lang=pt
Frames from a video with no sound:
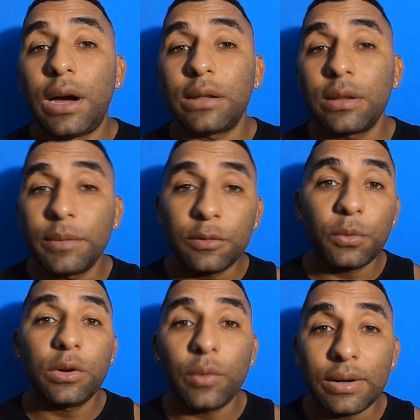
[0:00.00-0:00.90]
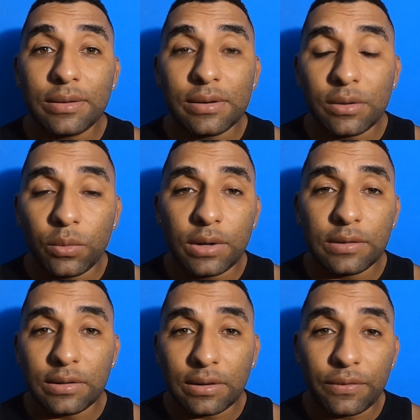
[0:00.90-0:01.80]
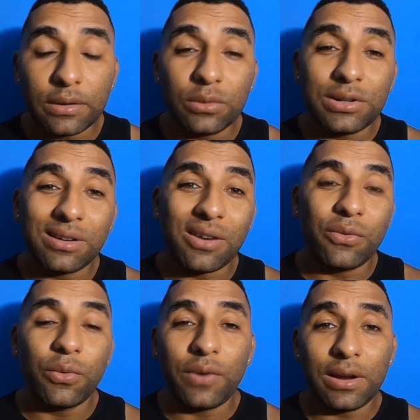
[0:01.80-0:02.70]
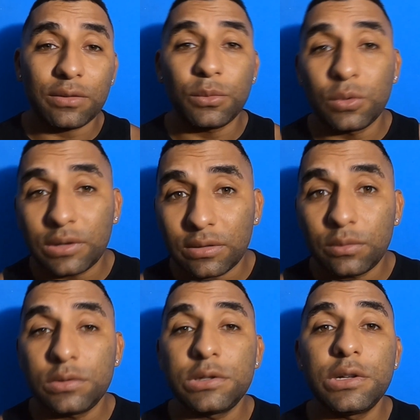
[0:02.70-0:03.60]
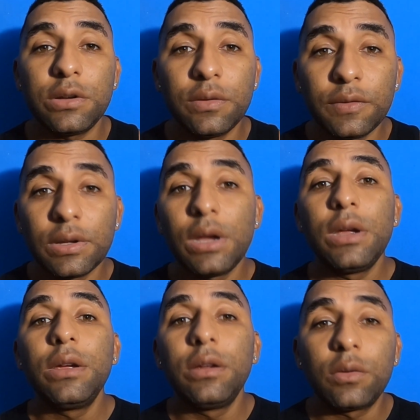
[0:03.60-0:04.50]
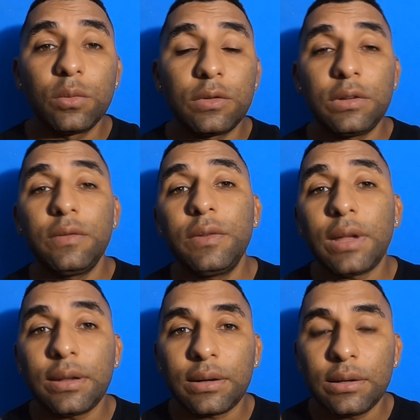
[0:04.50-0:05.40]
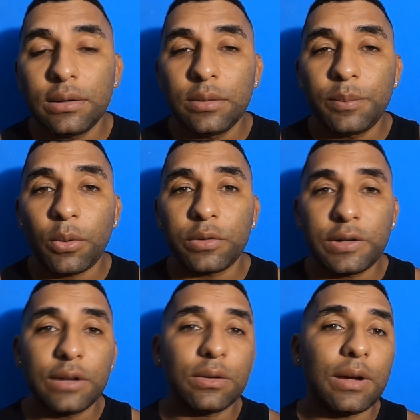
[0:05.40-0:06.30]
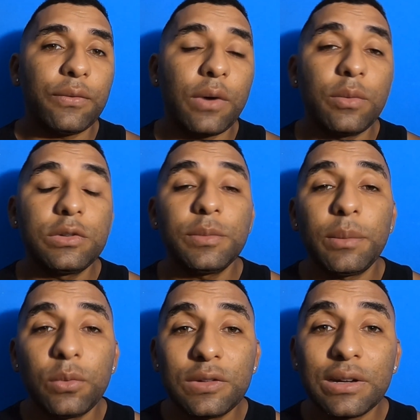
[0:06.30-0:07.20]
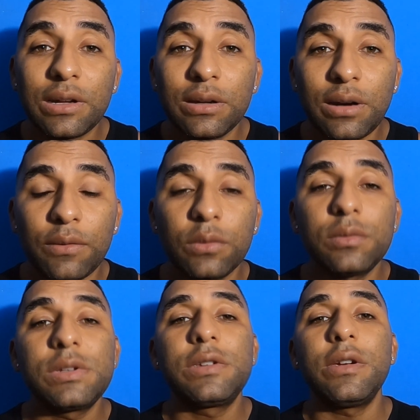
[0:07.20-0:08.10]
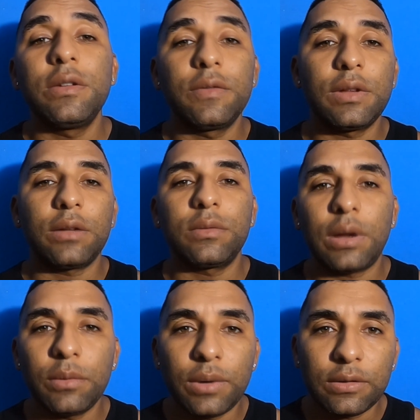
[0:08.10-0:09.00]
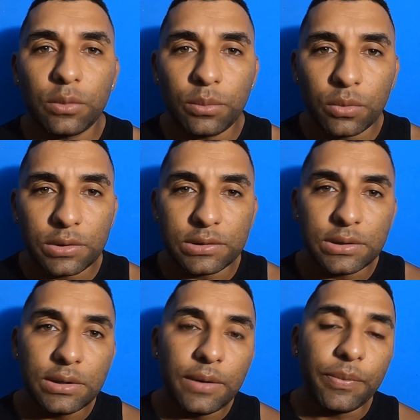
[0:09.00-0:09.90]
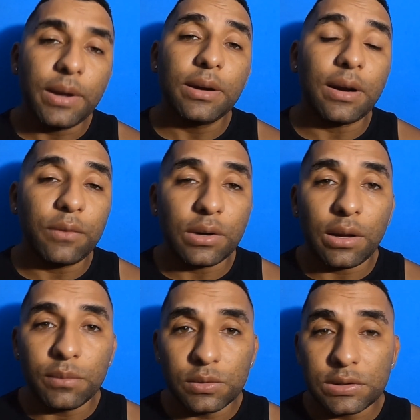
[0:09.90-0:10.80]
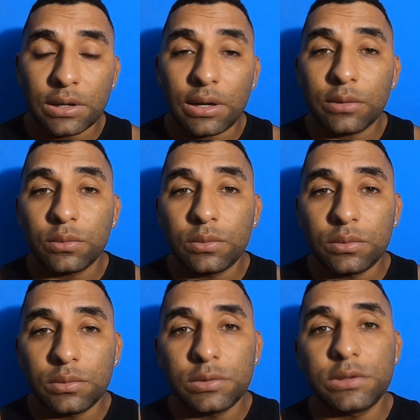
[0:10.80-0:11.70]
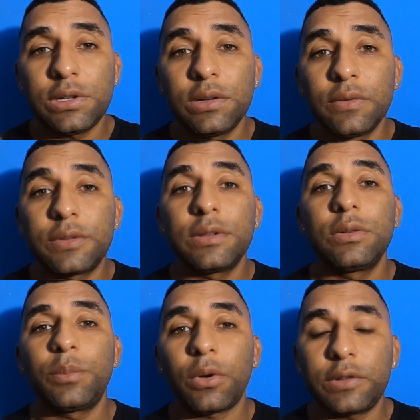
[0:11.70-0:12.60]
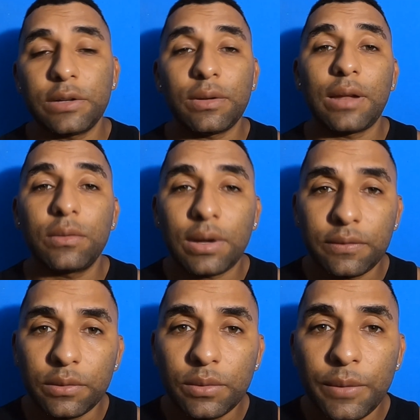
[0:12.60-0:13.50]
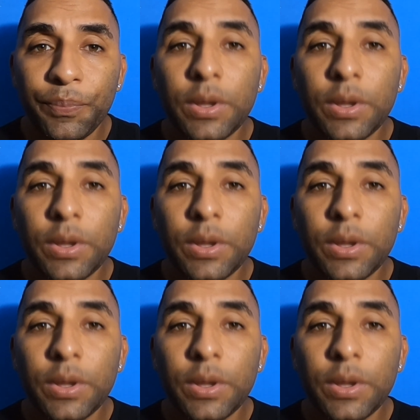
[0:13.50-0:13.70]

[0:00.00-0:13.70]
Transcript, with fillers: Até mesmo porque o Wesley, Wesley Safadão já gravou várias músicas do DJ Ives, inclusive lá naquele projeto lá foi a última música que ele gravou do DJ Ives lá no WS Onboard né? Gravou aquela música lá do, do DJ Ives, o projeto lá do navio.